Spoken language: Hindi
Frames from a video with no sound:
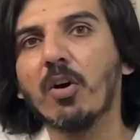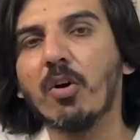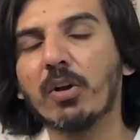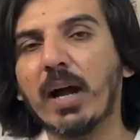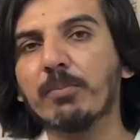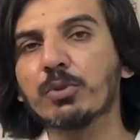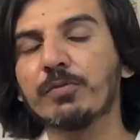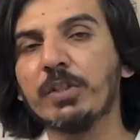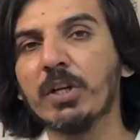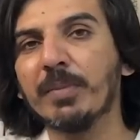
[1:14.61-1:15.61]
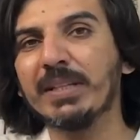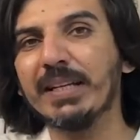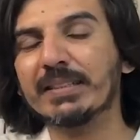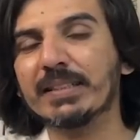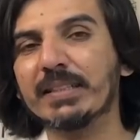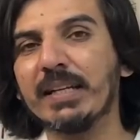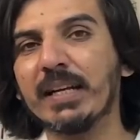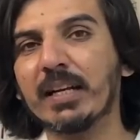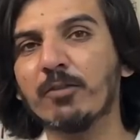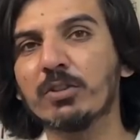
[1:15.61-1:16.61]
और आप उस वीडियो में देख सकते
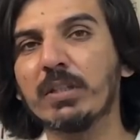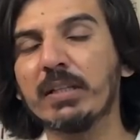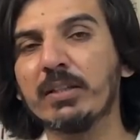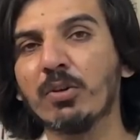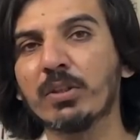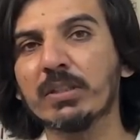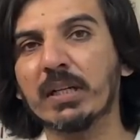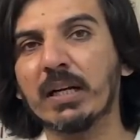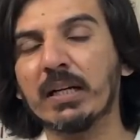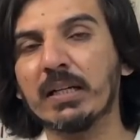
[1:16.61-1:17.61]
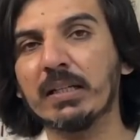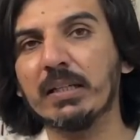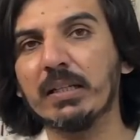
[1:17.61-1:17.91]
हैं कि वो दरिंदों की तरह